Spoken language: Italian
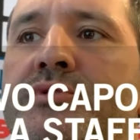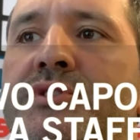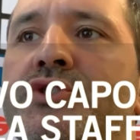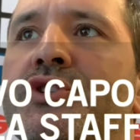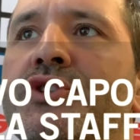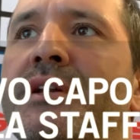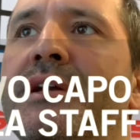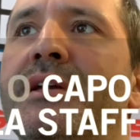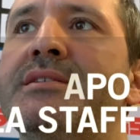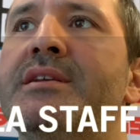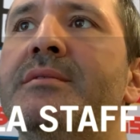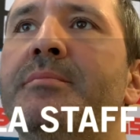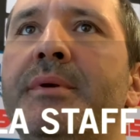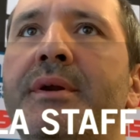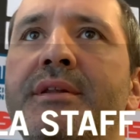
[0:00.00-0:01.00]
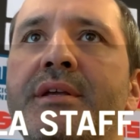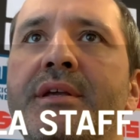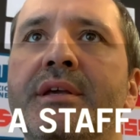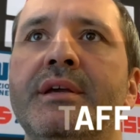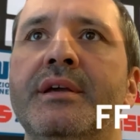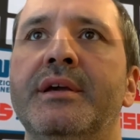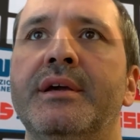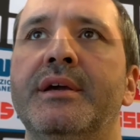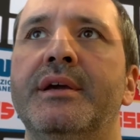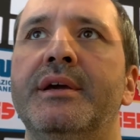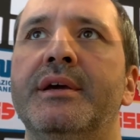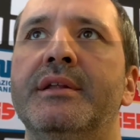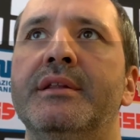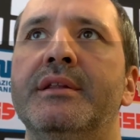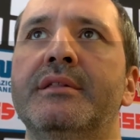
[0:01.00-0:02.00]
si cerca sempre di,
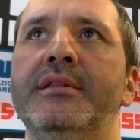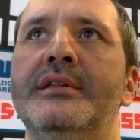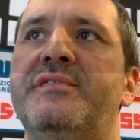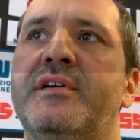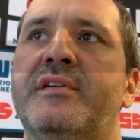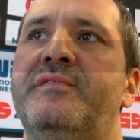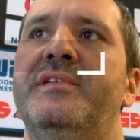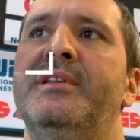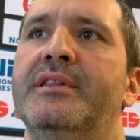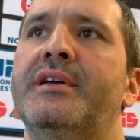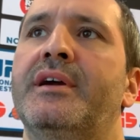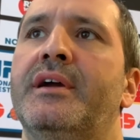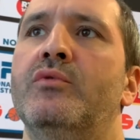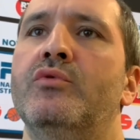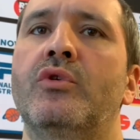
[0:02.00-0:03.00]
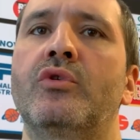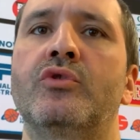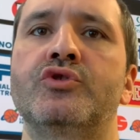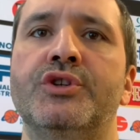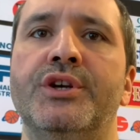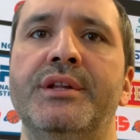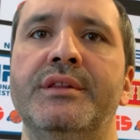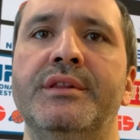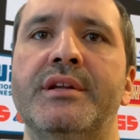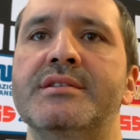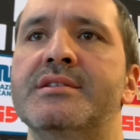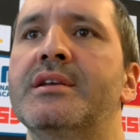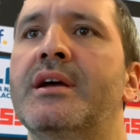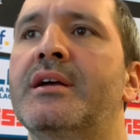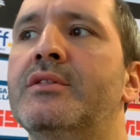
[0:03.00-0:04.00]
di far finta che uno non c'entri e
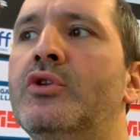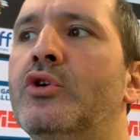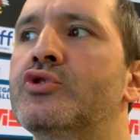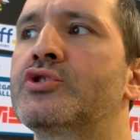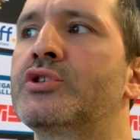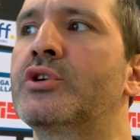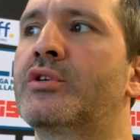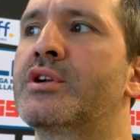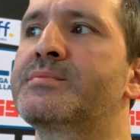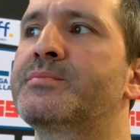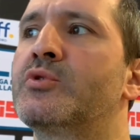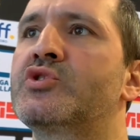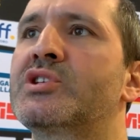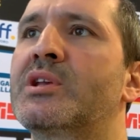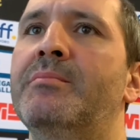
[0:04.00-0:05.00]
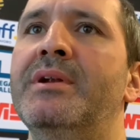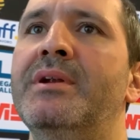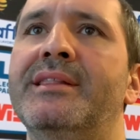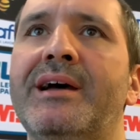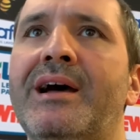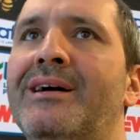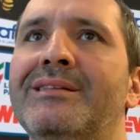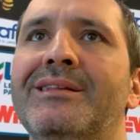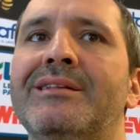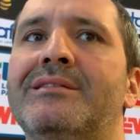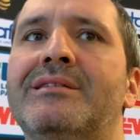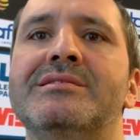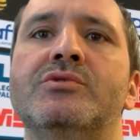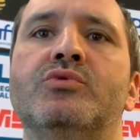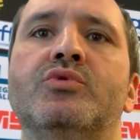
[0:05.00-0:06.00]
si addossano responsabilità ad
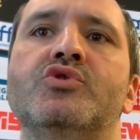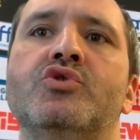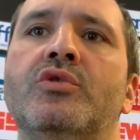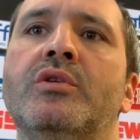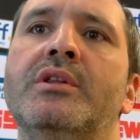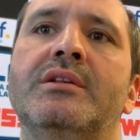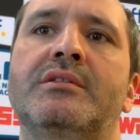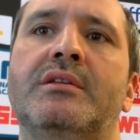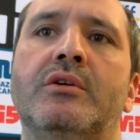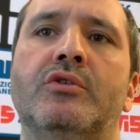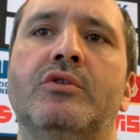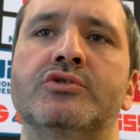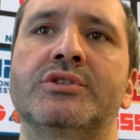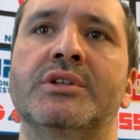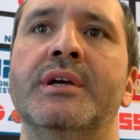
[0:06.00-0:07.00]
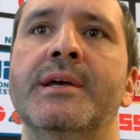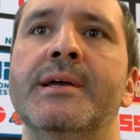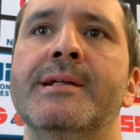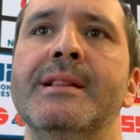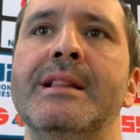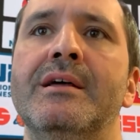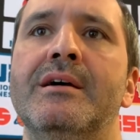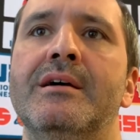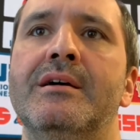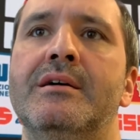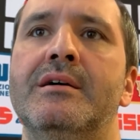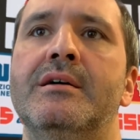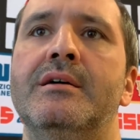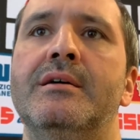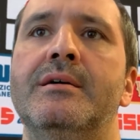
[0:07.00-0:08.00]
altre situazioni, ad altre cose. Eh,
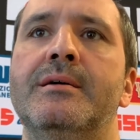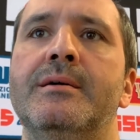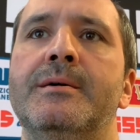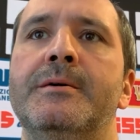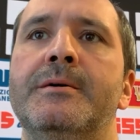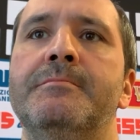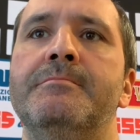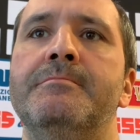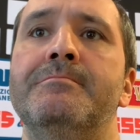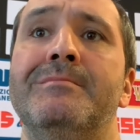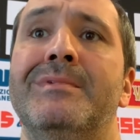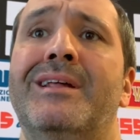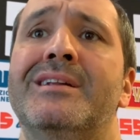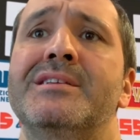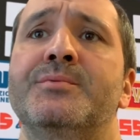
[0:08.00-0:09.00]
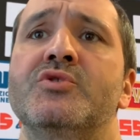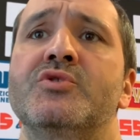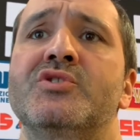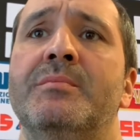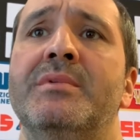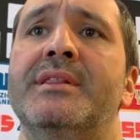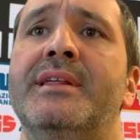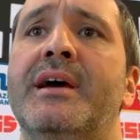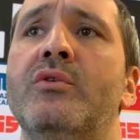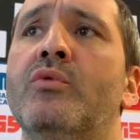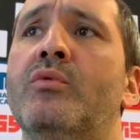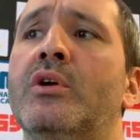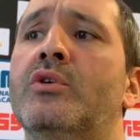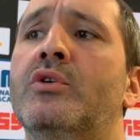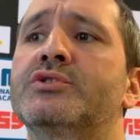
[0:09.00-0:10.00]
la responsabilità è un
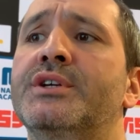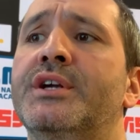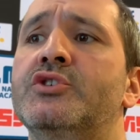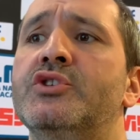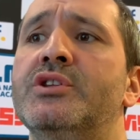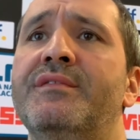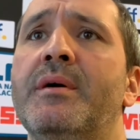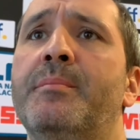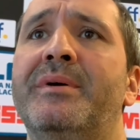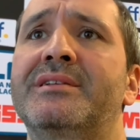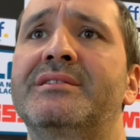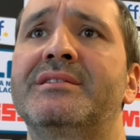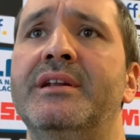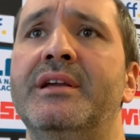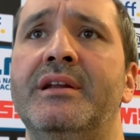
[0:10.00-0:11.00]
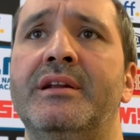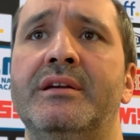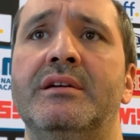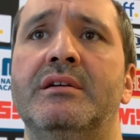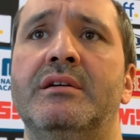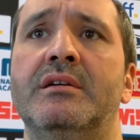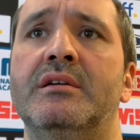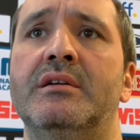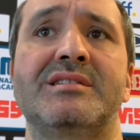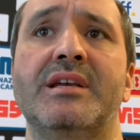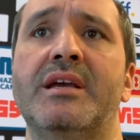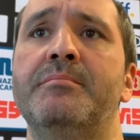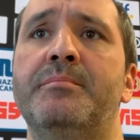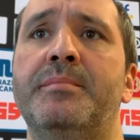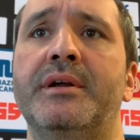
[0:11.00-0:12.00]
qualcosa che ci deve appartenere eh,
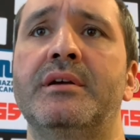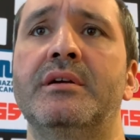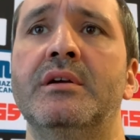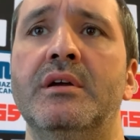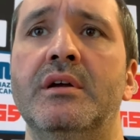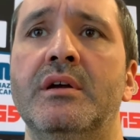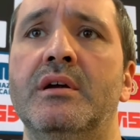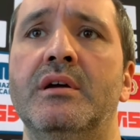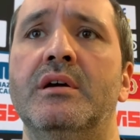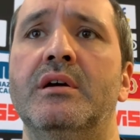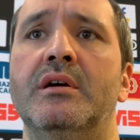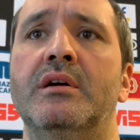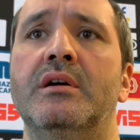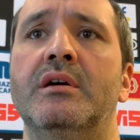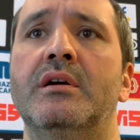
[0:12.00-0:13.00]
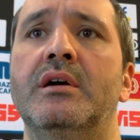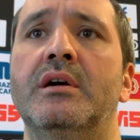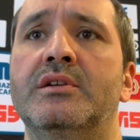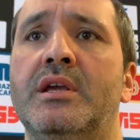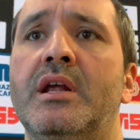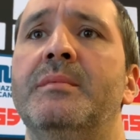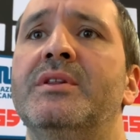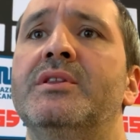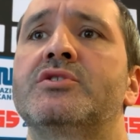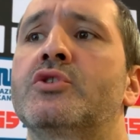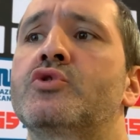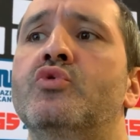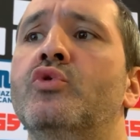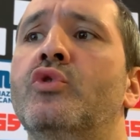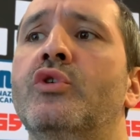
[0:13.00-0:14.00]
sempre, eh, chiaramente
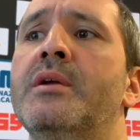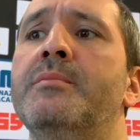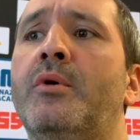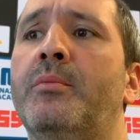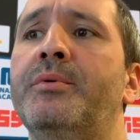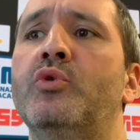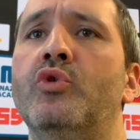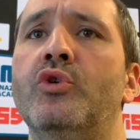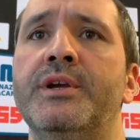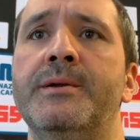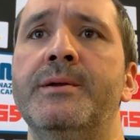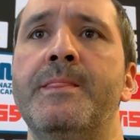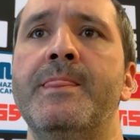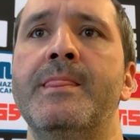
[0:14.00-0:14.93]
ciascuno nei propri ruoli,